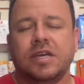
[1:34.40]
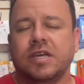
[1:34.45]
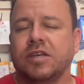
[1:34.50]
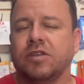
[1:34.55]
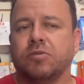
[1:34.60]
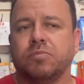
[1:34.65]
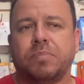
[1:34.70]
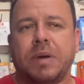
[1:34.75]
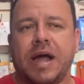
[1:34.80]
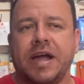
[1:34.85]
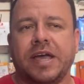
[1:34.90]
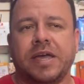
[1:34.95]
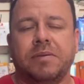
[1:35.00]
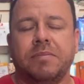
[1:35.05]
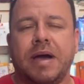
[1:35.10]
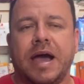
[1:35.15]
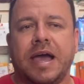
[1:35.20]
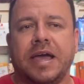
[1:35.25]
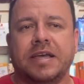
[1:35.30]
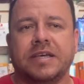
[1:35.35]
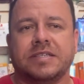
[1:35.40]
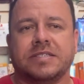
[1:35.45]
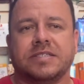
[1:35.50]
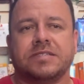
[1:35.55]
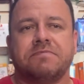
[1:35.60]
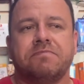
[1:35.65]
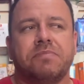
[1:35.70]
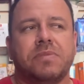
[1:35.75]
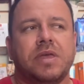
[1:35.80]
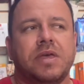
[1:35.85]
e não parei mais.
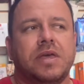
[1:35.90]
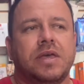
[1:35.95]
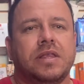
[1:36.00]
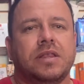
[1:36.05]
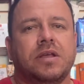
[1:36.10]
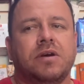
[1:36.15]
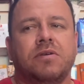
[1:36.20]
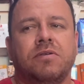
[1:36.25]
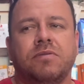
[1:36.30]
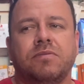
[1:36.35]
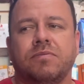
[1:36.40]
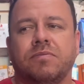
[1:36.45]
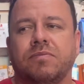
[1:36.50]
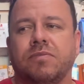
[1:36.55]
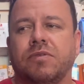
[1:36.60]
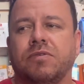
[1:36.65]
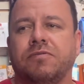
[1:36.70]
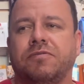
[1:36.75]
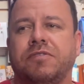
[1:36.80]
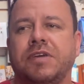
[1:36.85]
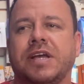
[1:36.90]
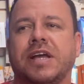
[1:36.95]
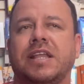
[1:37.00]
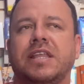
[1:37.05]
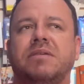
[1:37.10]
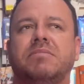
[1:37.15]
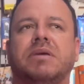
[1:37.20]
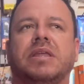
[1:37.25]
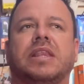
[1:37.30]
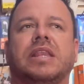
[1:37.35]
Então não fica
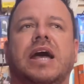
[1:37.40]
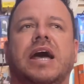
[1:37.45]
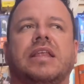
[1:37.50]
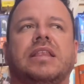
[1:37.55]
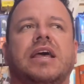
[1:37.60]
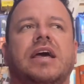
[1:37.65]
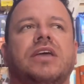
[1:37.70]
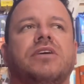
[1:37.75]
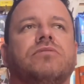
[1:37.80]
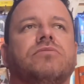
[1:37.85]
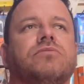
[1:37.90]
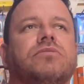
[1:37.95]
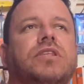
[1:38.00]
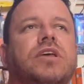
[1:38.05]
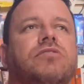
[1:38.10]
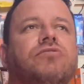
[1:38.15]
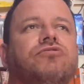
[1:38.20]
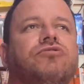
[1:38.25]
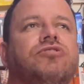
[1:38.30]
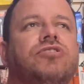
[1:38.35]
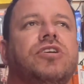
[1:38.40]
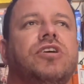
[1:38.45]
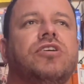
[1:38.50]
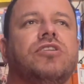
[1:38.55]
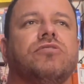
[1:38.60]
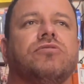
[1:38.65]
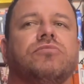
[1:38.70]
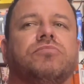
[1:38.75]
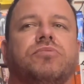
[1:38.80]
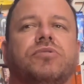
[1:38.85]
limitado, ah, eu não tenho
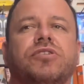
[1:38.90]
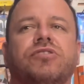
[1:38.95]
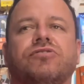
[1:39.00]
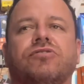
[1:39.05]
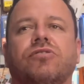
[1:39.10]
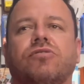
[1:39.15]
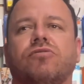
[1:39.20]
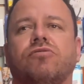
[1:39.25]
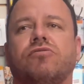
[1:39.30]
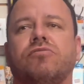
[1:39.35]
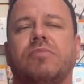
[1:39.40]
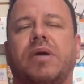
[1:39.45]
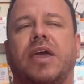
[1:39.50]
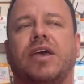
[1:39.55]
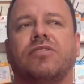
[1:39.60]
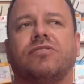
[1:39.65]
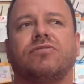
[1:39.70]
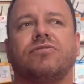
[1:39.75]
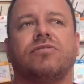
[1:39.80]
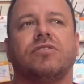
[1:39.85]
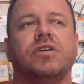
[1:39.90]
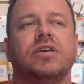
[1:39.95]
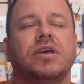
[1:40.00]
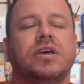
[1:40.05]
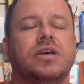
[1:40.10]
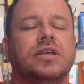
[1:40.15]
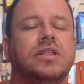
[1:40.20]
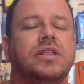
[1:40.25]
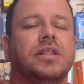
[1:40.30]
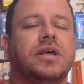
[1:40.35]
dinheiro, não, por isso que eu não começo.
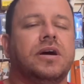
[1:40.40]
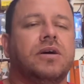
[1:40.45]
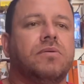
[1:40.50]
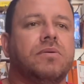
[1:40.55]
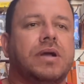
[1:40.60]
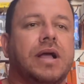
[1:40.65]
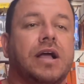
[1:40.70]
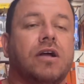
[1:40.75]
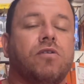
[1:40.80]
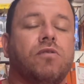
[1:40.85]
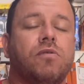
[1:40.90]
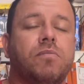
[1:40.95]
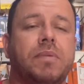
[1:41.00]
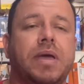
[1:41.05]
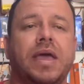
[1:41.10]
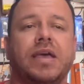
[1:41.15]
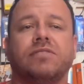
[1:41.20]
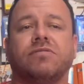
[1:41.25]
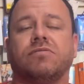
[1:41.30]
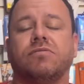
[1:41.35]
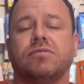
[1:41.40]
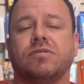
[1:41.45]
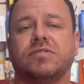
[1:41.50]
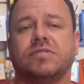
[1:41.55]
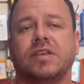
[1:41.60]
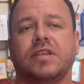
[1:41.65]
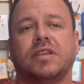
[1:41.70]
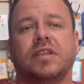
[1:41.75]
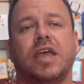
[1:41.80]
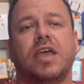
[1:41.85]
Não, cara, comece com o que
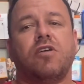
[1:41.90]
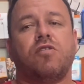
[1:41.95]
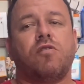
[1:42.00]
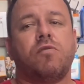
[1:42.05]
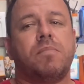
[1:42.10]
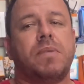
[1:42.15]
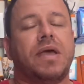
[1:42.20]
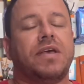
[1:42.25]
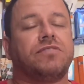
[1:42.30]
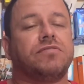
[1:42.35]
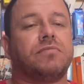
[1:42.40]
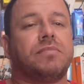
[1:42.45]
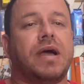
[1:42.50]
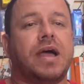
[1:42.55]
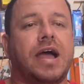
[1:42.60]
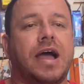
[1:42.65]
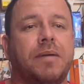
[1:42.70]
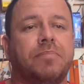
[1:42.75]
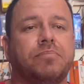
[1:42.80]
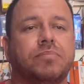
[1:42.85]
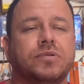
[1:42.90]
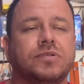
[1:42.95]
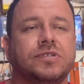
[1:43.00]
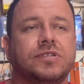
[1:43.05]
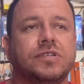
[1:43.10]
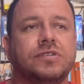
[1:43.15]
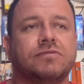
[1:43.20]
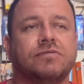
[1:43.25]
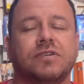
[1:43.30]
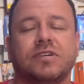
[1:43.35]
você tem, comece o mais rápido
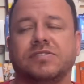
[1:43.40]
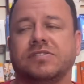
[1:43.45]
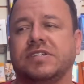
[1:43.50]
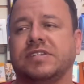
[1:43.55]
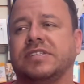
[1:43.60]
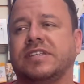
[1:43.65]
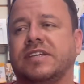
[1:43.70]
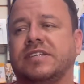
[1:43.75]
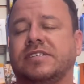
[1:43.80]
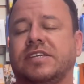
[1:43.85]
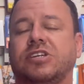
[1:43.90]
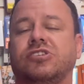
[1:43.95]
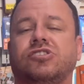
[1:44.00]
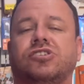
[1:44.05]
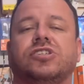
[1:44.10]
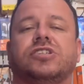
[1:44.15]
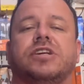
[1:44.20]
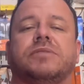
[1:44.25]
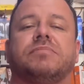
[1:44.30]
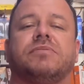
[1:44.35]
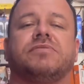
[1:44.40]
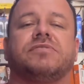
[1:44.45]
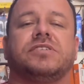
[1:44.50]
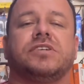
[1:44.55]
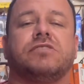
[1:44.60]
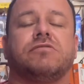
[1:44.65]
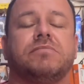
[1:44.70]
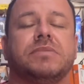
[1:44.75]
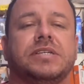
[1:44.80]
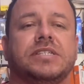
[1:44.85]
possível. Às vezes até sem dinheiro dá para
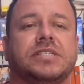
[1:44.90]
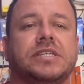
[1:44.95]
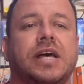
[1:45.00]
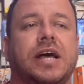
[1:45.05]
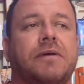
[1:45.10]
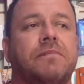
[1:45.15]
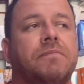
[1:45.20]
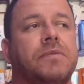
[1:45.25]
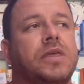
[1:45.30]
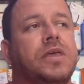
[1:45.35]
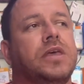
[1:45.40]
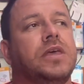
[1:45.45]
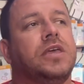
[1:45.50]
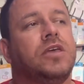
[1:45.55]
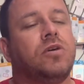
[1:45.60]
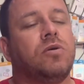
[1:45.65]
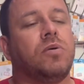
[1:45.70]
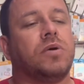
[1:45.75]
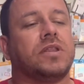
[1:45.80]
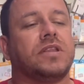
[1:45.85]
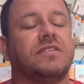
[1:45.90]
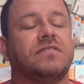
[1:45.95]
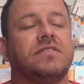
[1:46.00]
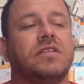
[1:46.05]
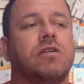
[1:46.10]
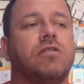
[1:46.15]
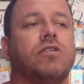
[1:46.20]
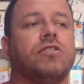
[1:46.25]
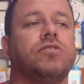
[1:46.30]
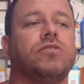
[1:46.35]
você começar. E outra, esse
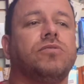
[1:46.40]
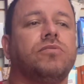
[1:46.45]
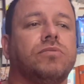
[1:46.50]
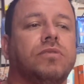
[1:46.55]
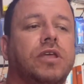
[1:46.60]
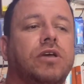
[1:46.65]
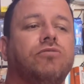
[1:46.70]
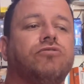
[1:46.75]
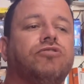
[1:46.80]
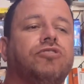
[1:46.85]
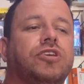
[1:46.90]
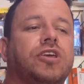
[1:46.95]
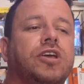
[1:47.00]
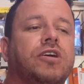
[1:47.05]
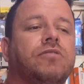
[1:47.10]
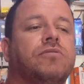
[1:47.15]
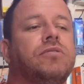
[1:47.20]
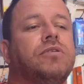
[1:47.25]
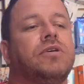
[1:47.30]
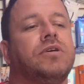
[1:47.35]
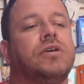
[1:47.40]
negócio de eu não tenho dinheiro,